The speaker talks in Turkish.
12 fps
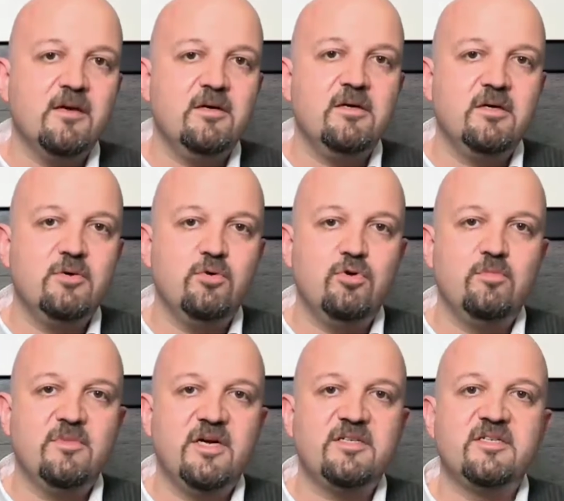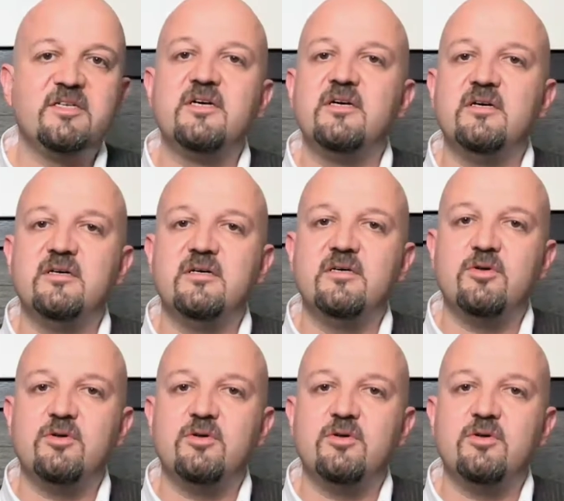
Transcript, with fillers: e, ölümler e,